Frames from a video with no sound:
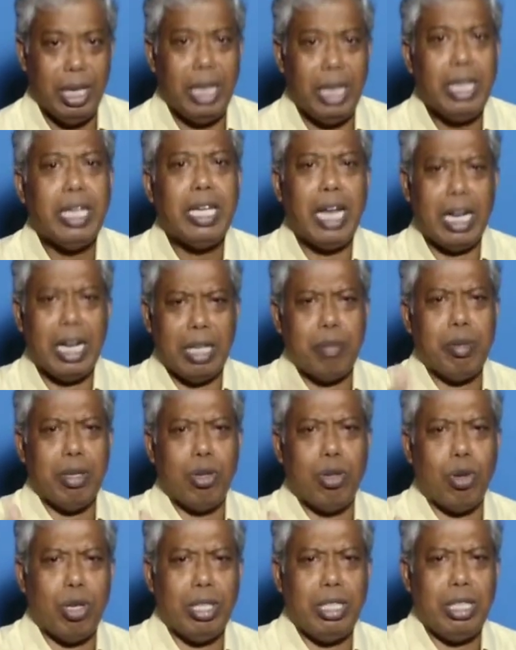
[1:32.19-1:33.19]
এটা কি আরেকবার
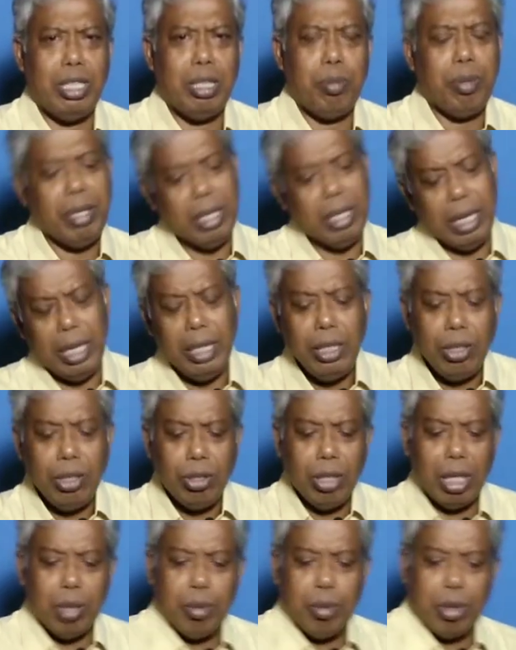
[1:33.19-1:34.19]
করা যেতে পারে হ্যাঁ
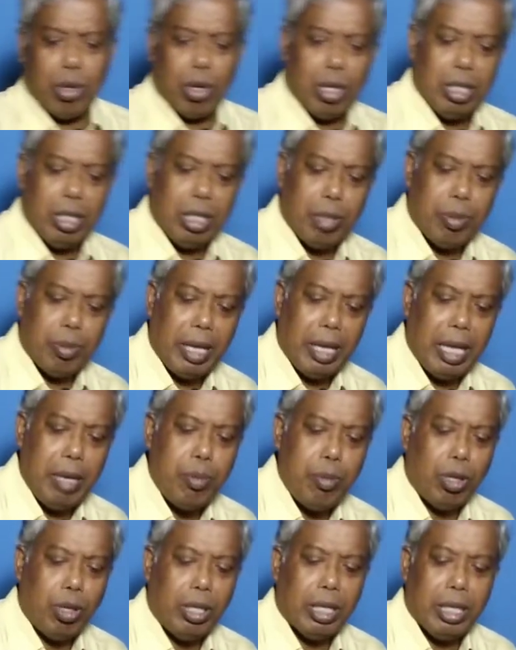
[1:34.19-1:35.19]
নিশ্চয়ই আরেকবার করা যেতে পারে এই
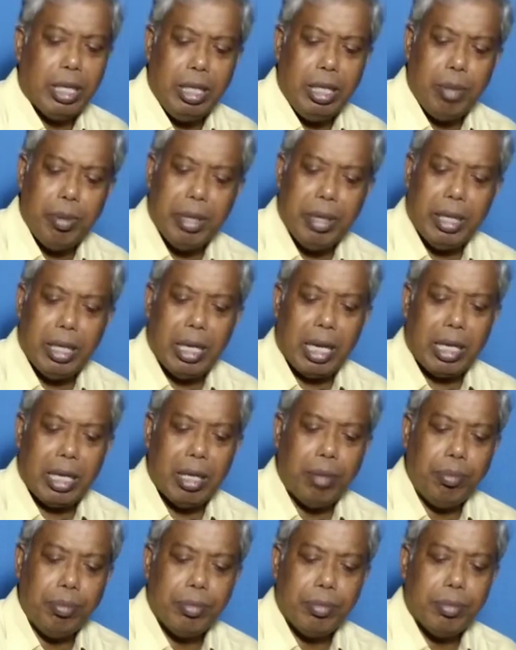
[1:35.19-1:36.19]
বলটাকে নিয়ে আমি এখানে
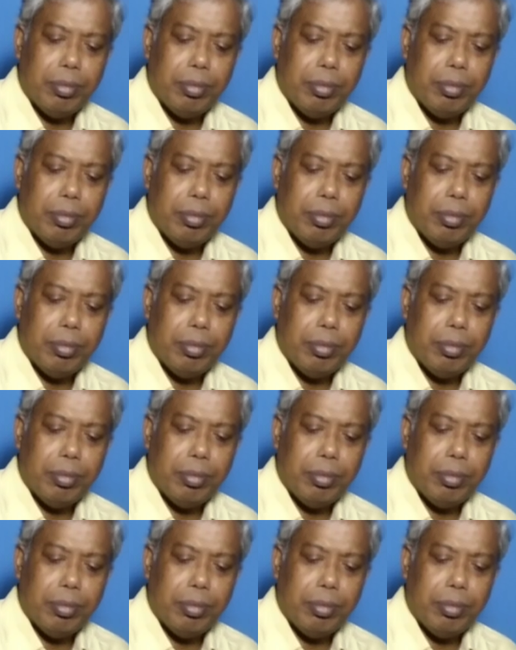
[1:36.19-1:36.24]
রাখলাম